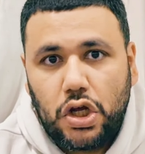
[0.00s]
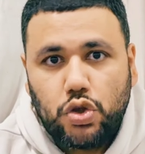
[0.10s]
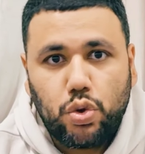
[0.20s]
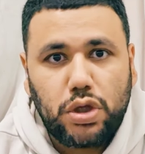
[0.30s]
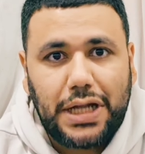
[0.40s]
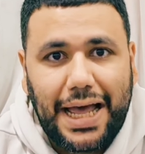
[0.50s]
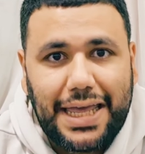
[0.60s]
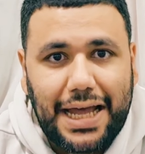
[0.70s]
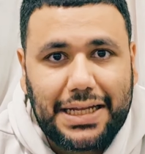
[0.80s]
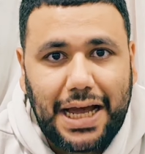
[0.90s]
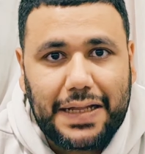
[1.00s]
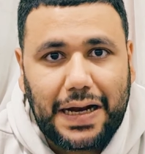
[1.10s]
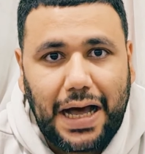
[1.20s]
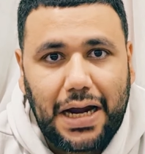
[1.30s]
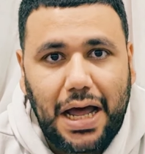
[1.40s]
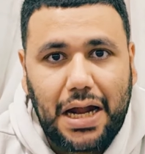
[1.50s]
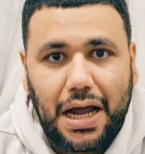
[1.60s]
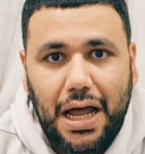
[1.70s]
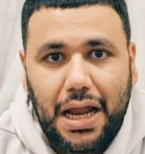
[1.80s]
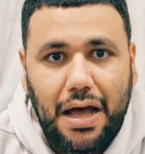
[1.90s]
شو تداعيات هذا القرار
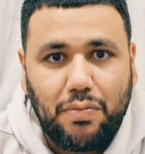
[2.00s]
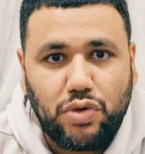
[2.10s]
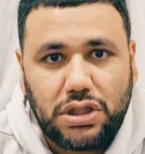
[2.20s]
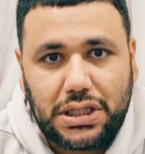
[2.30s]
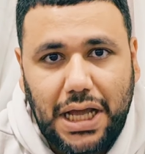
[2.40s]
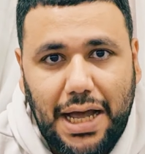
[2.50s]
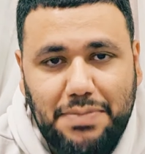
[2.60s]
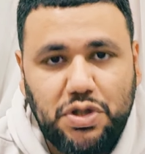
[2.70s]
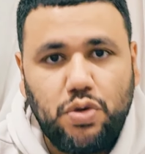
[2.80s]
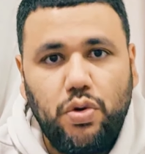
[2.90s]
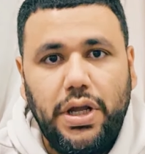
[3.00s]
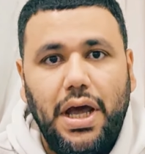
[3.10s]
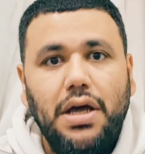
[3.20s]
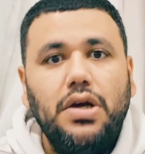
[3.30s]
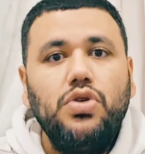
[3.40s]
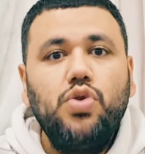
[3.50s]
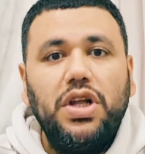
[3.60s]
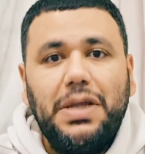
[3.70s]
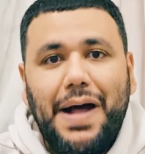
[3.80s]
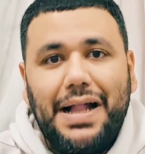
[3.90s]
على منتخب سوريا شو
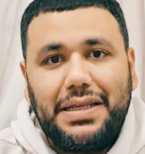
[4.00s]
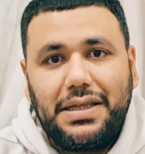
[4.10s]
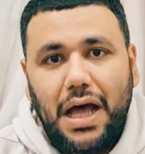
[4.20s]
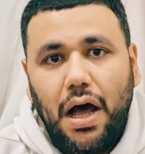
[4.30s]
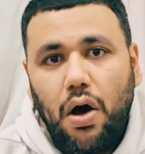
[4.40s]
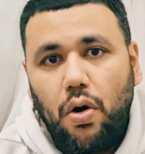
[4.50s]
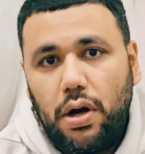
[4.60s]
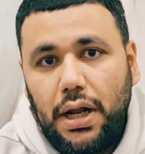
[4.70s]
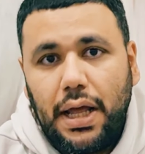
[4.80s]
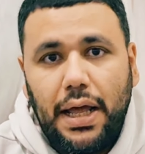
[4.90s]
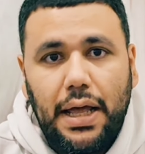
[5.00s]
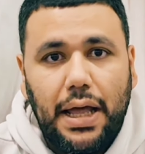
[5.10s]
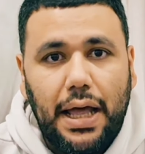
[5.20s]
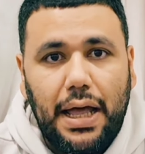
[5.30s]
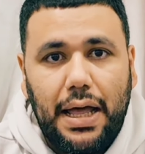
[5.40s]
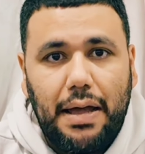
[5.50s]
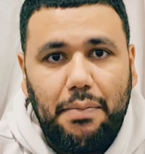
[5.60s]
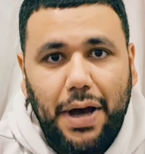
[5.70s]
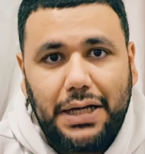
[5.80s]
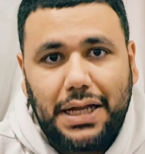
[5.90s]
احتمالات التأهل آه،
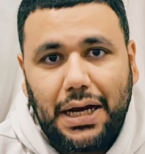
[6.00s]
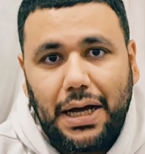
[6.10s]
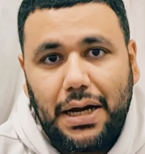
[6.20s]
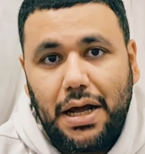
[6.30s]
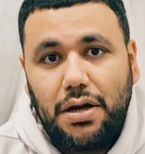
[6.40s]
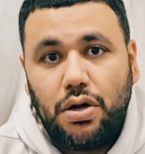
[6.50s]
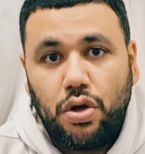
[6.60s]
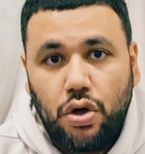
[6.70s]
بعد هالقرار